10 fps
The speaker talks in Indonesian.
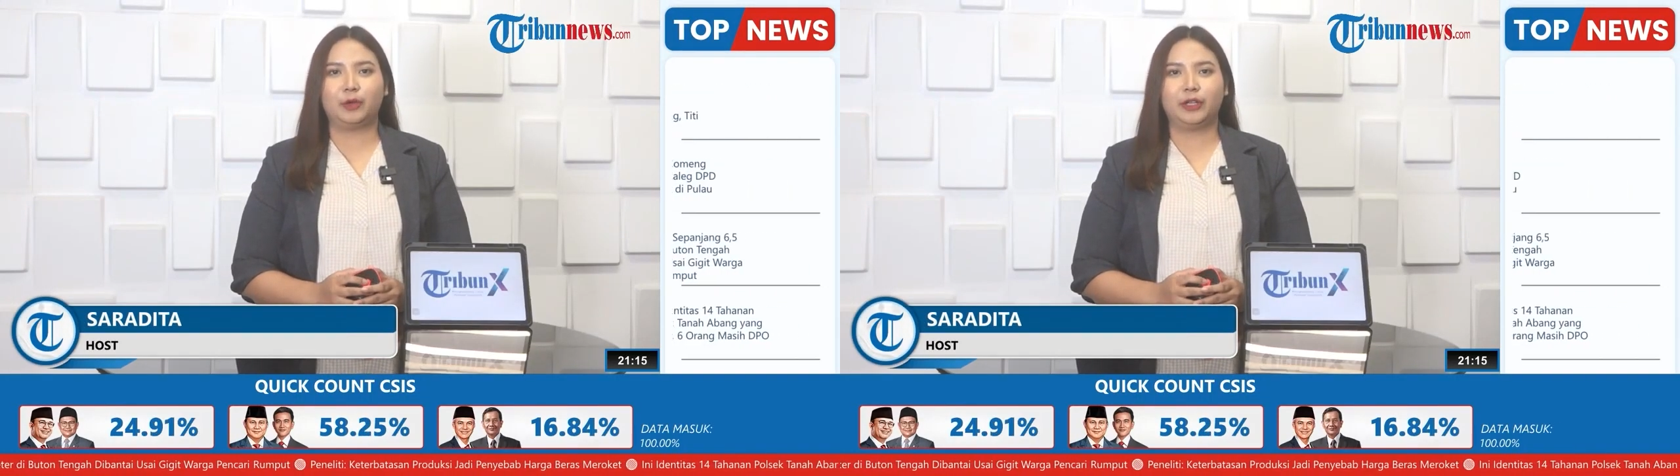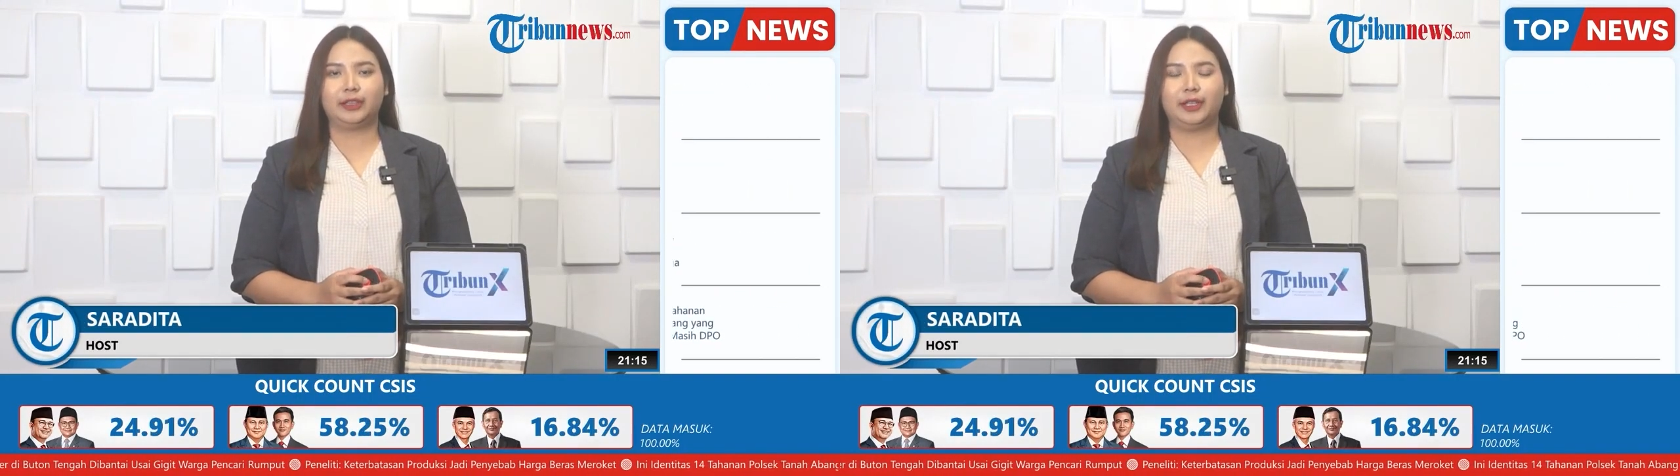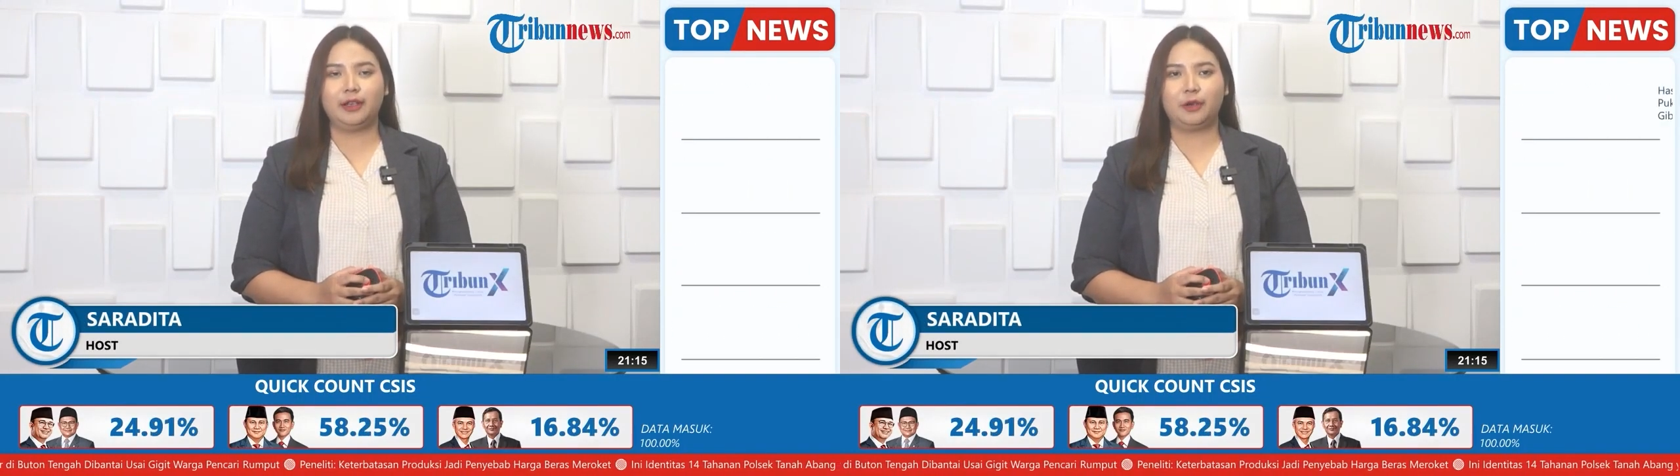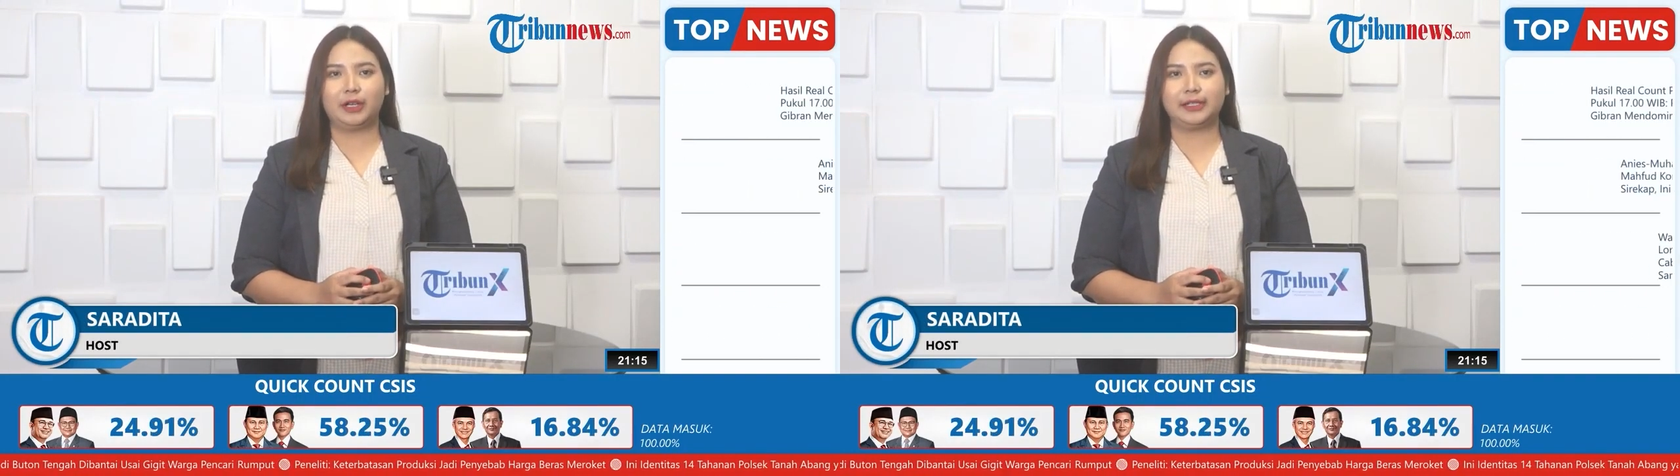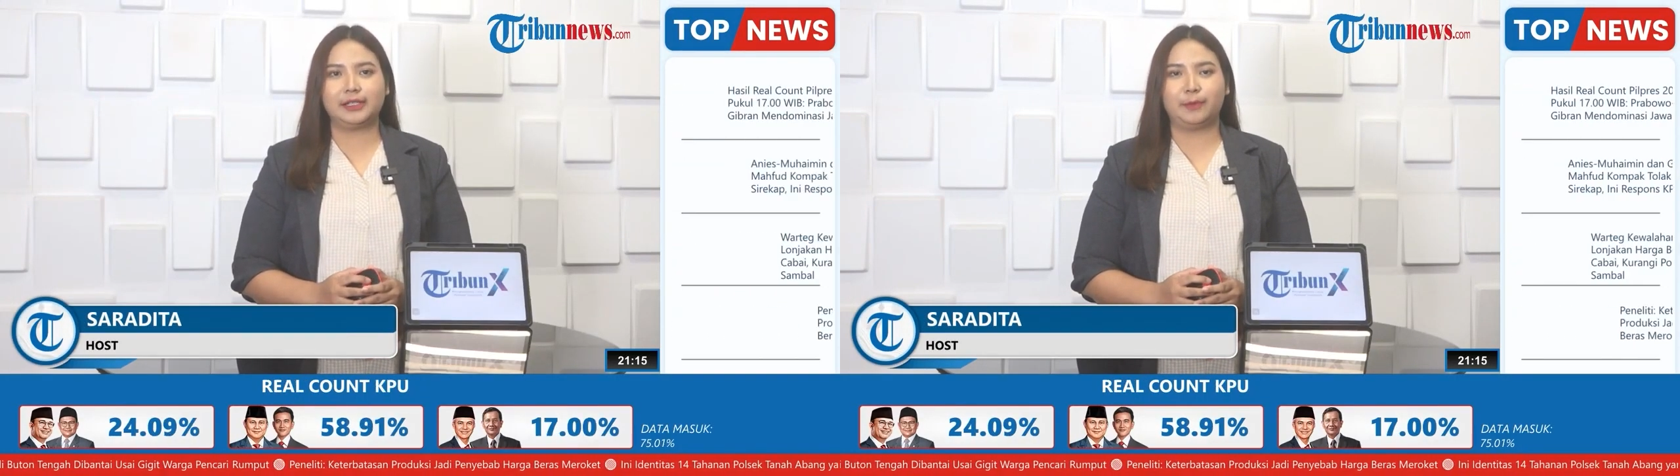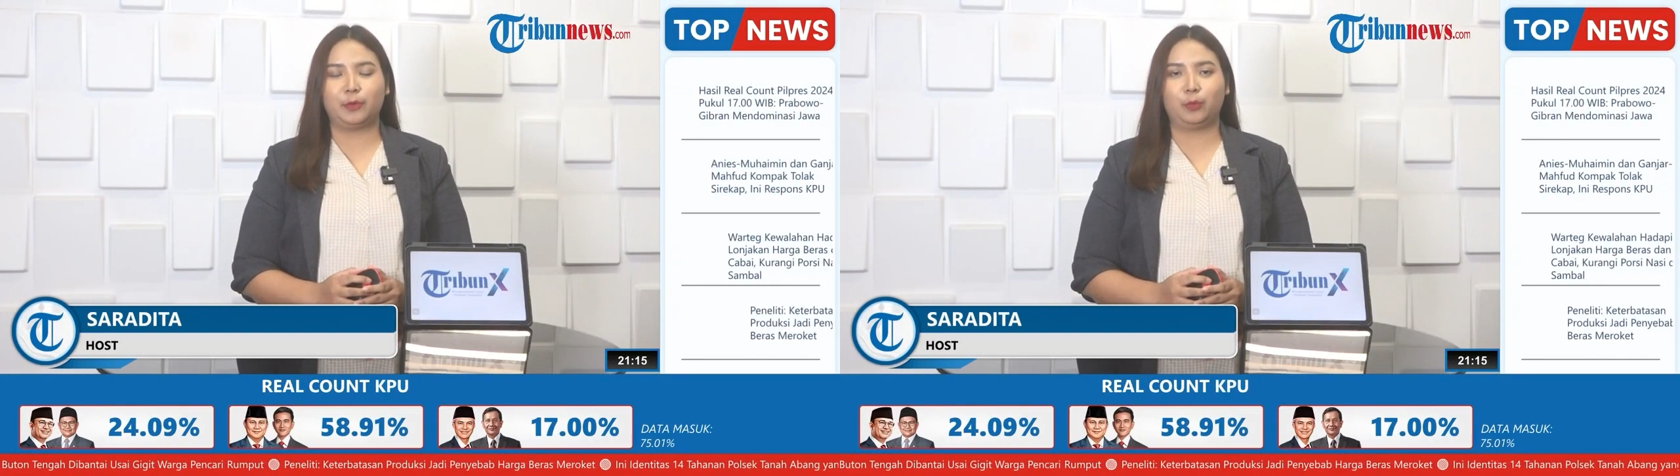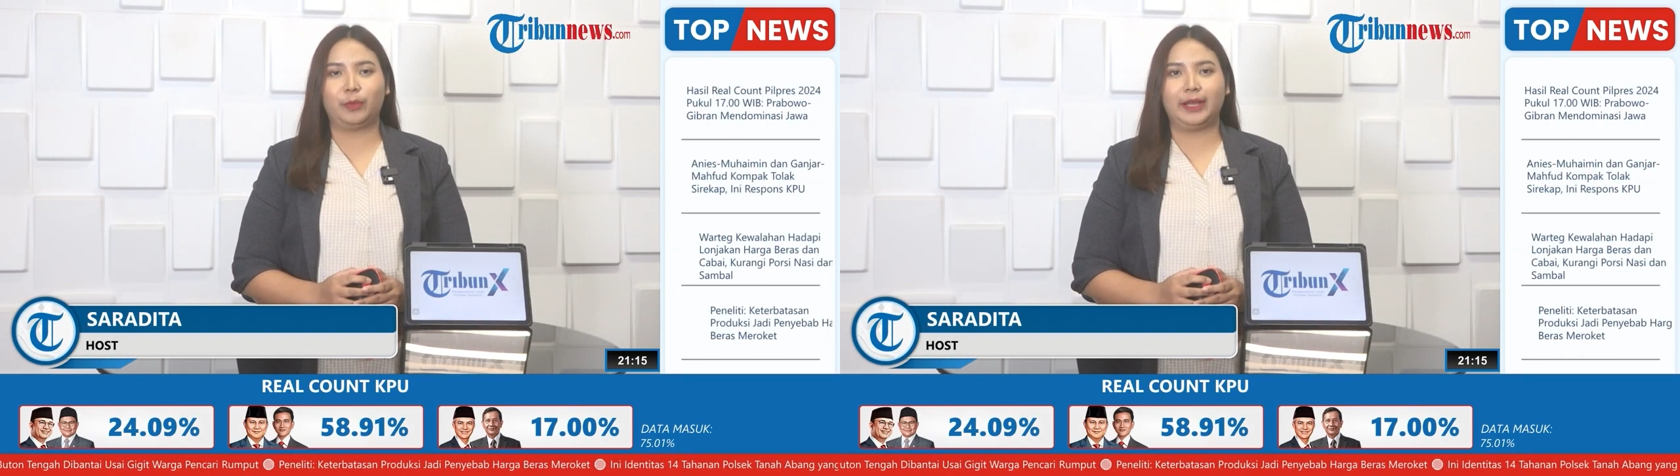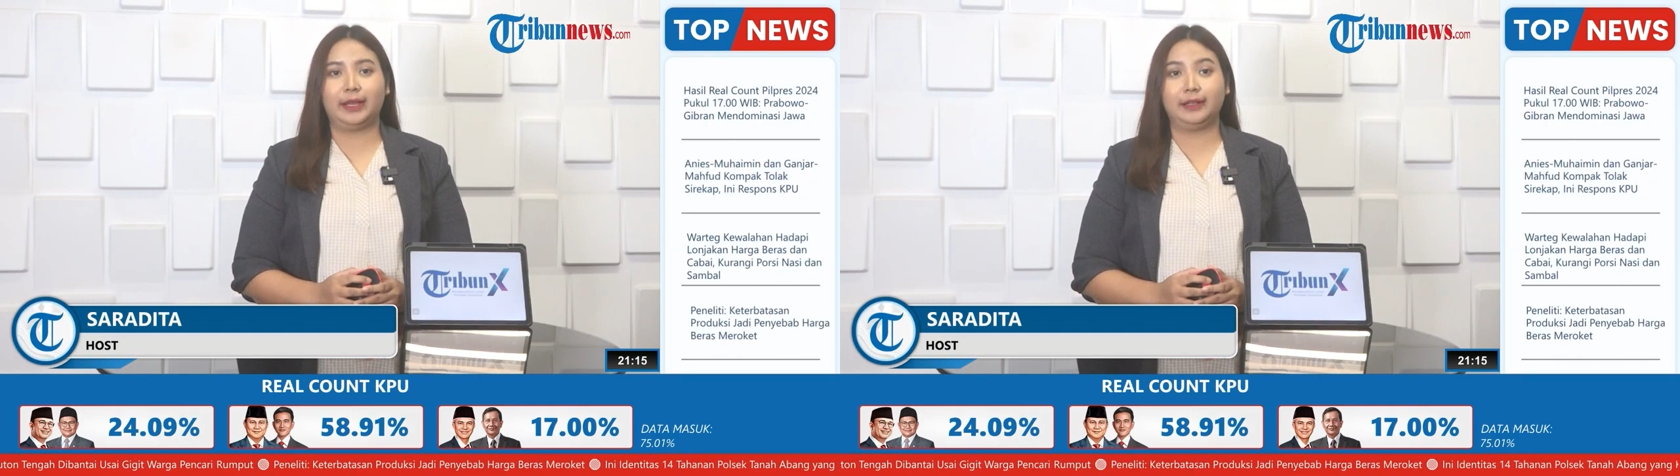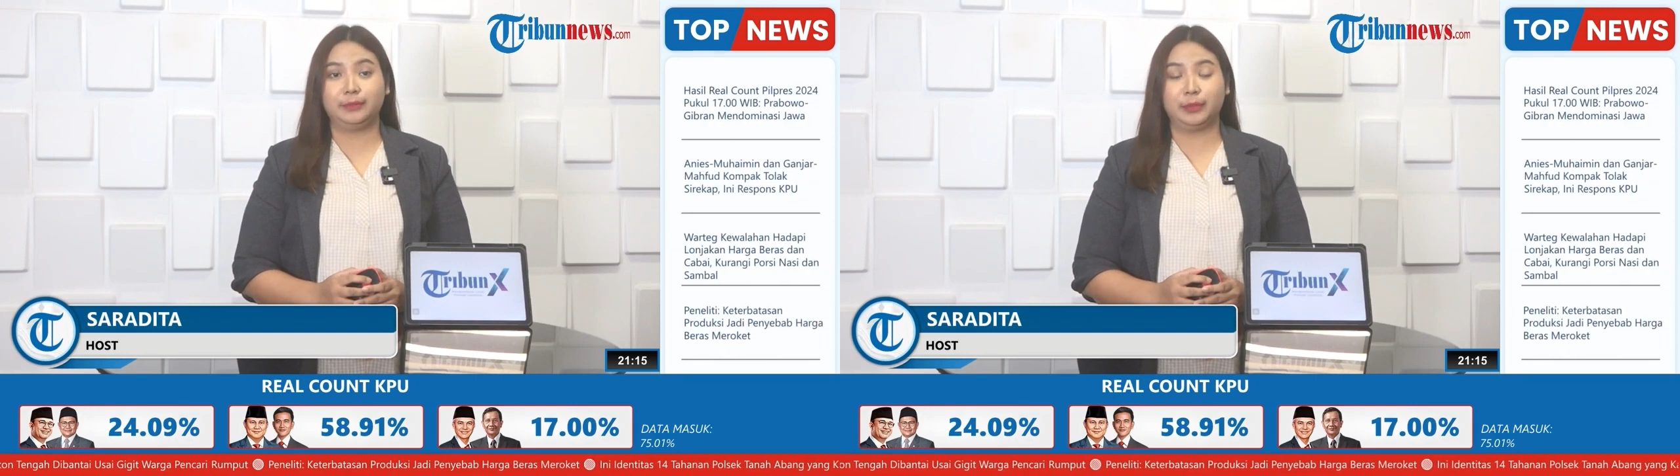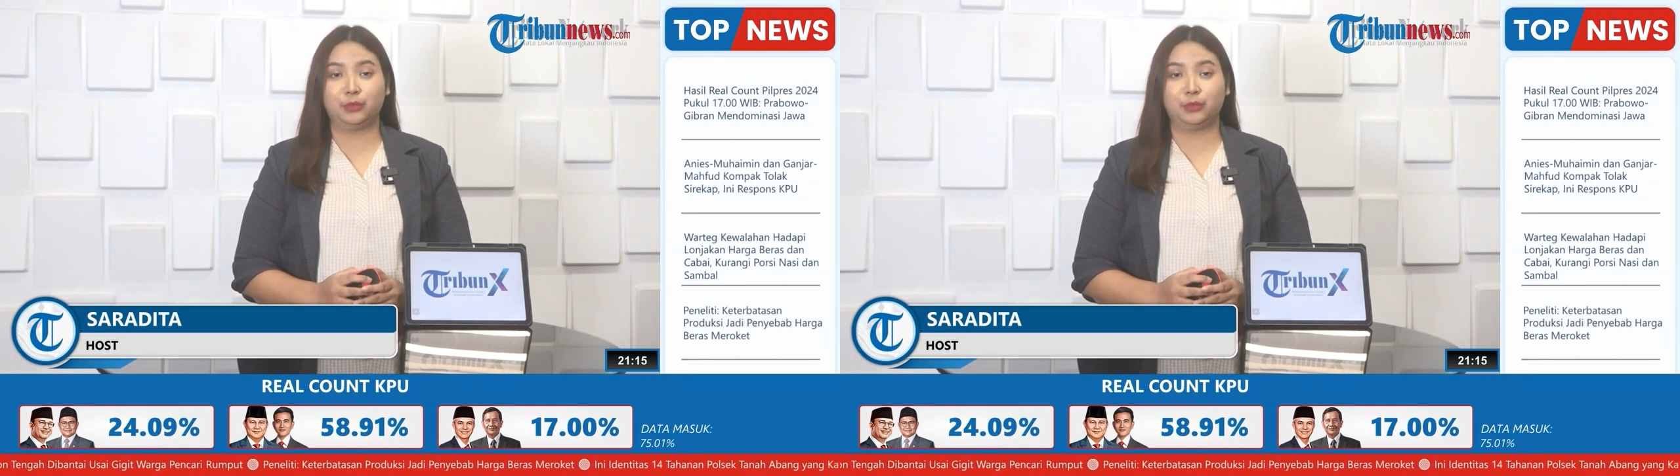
Politik Koalisi Perubahan